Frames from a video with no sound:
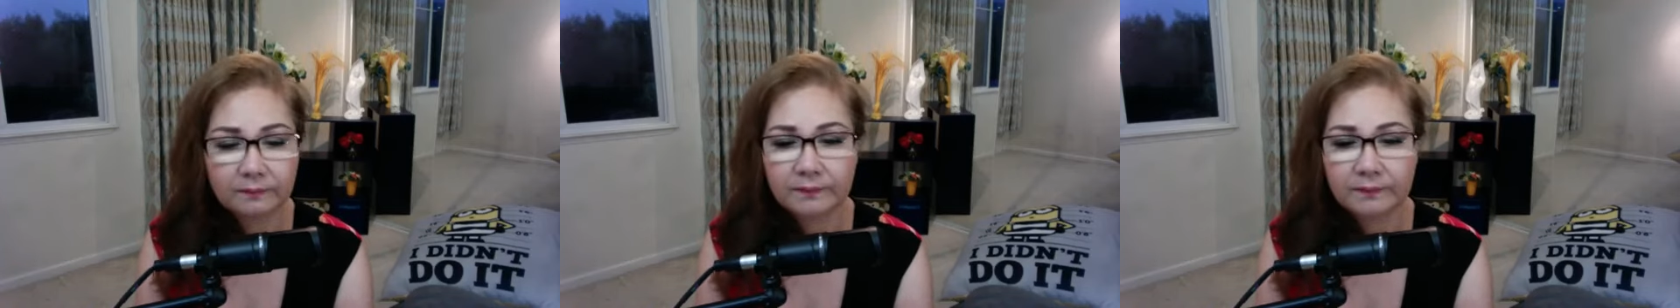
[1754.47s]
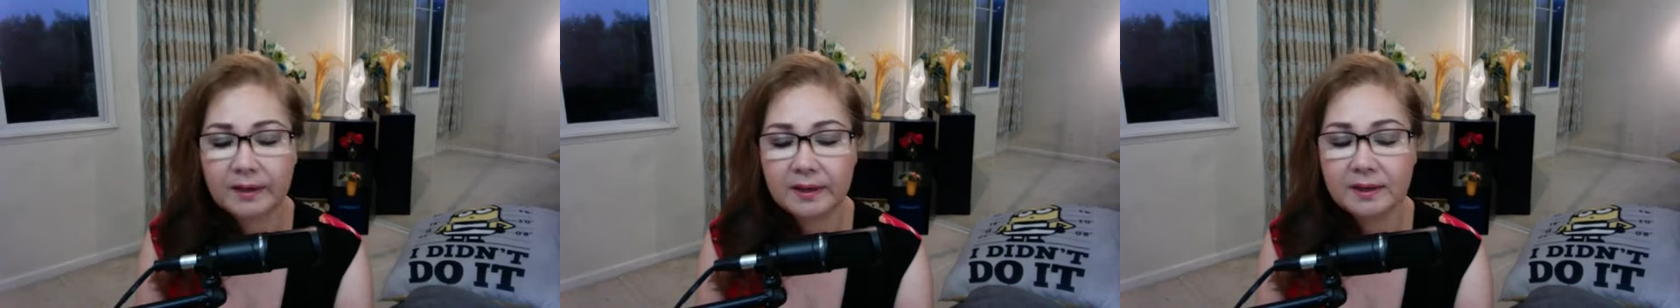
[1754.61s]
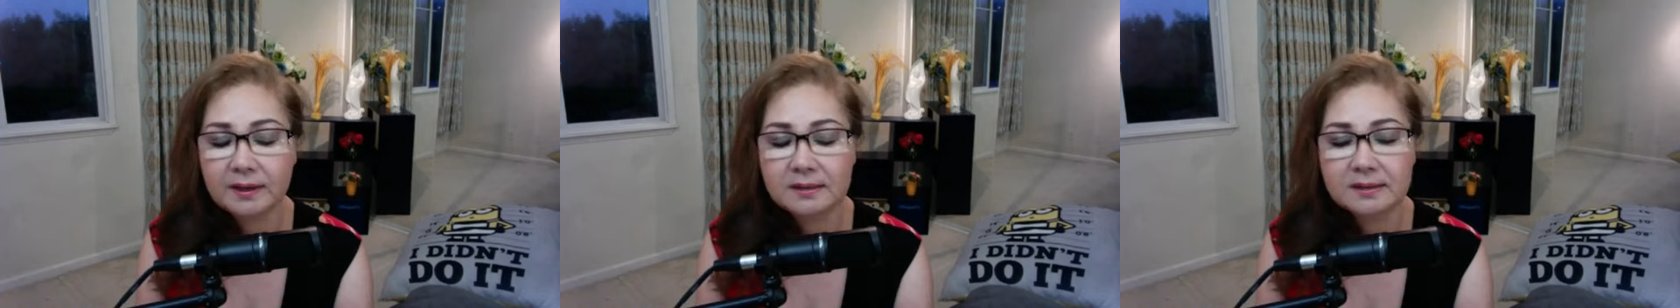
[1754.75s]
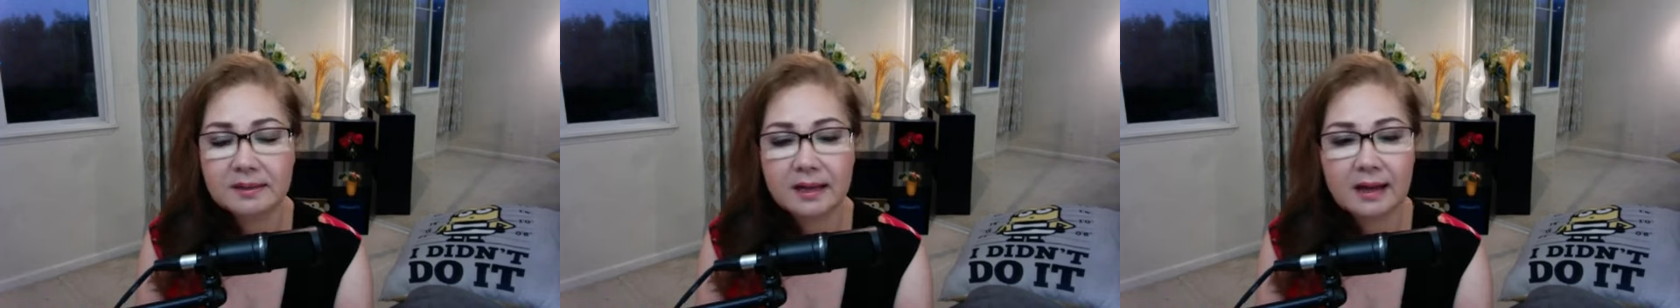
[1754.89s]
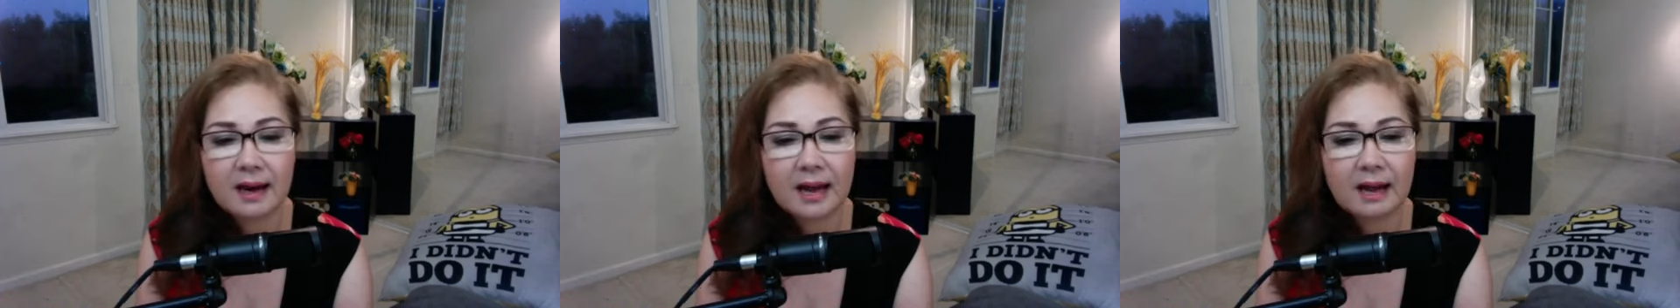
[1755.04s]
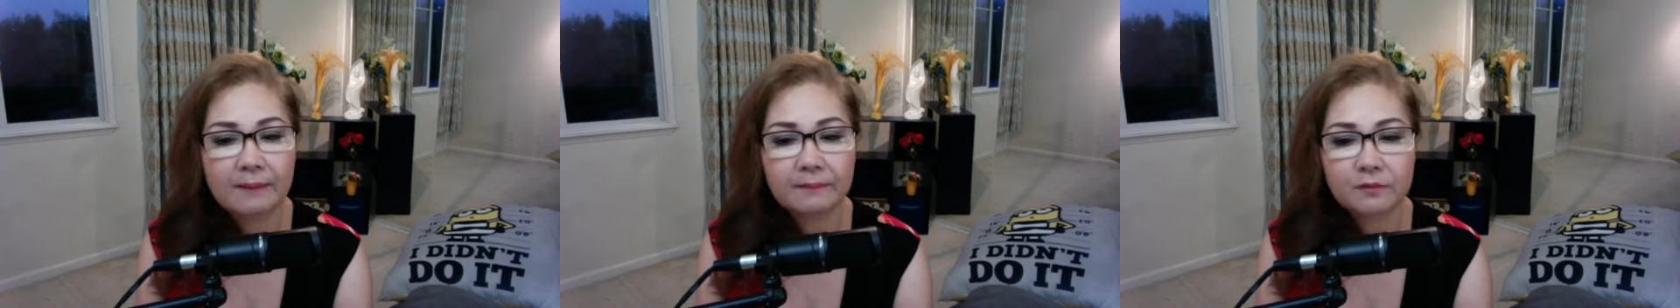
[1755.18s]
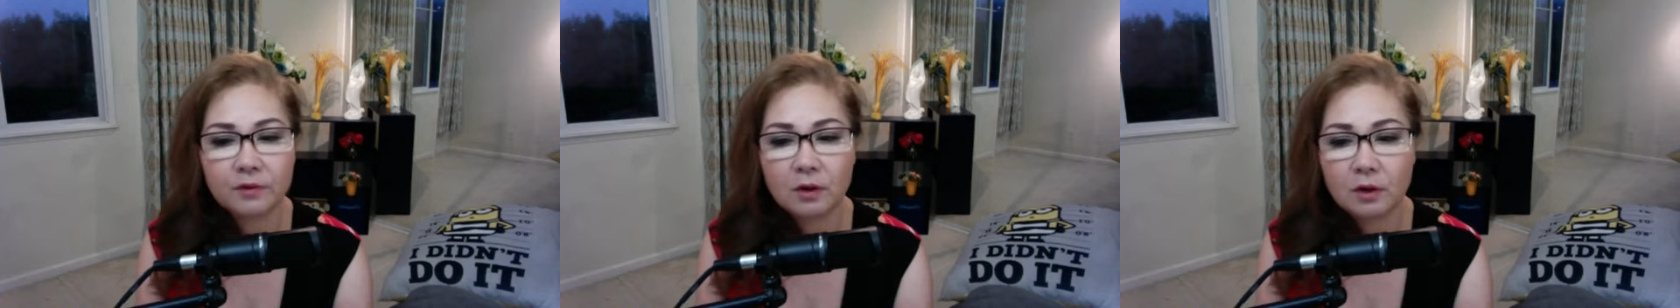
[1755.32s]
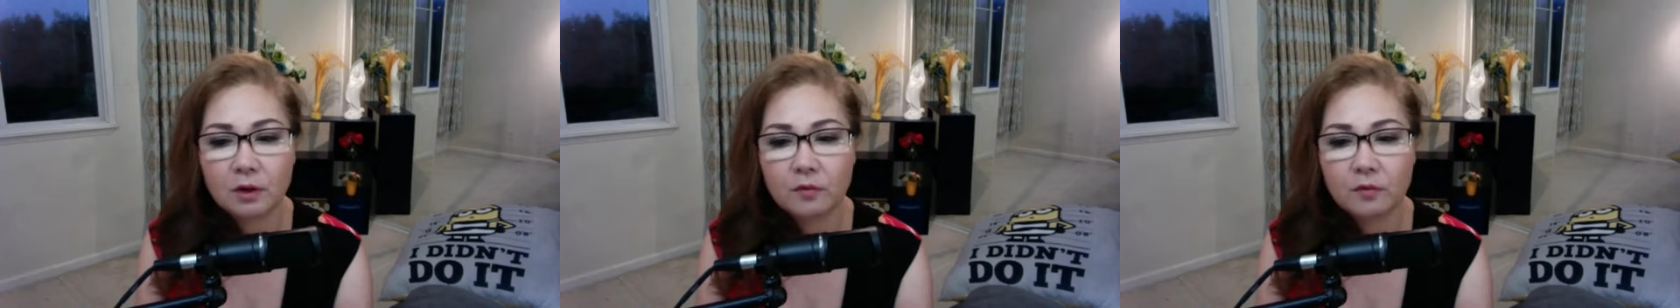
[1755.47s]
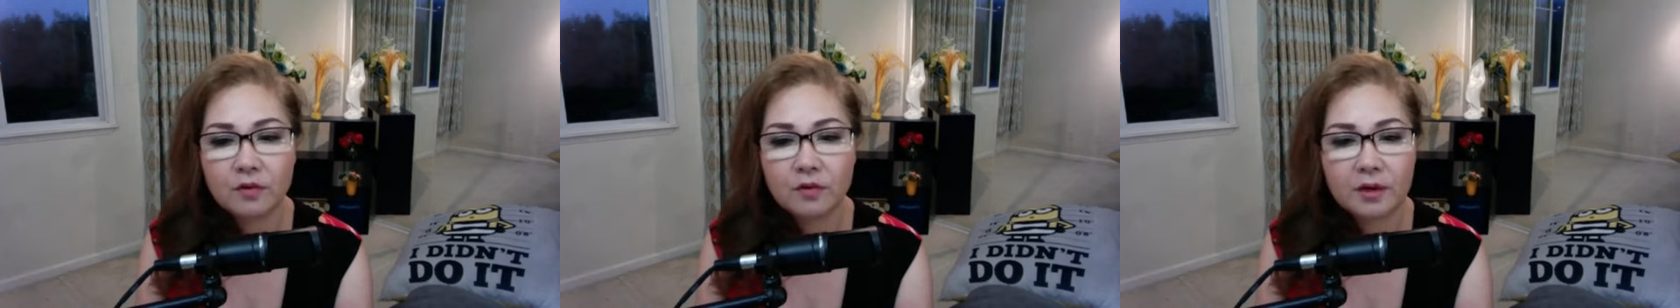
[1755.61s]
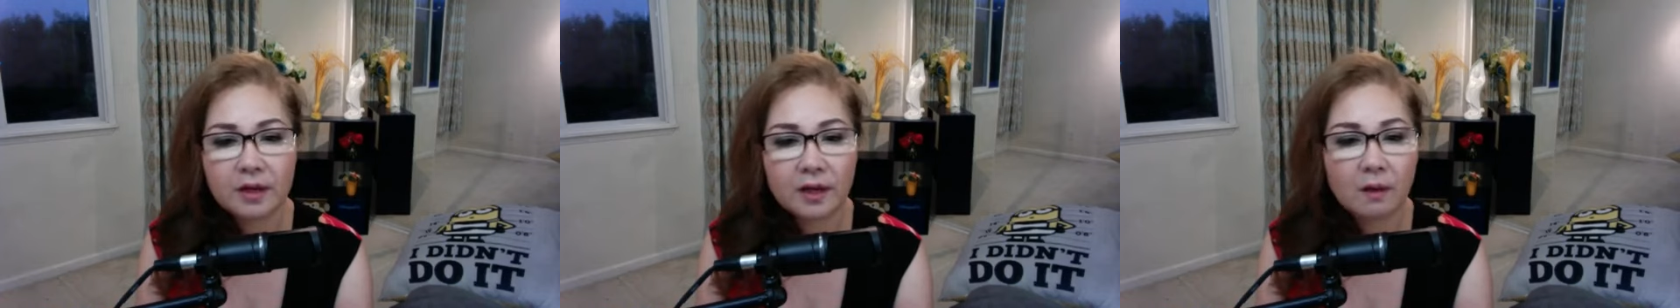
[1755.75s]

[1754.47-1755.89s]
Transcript: thì nó sẽ làm cho quý vị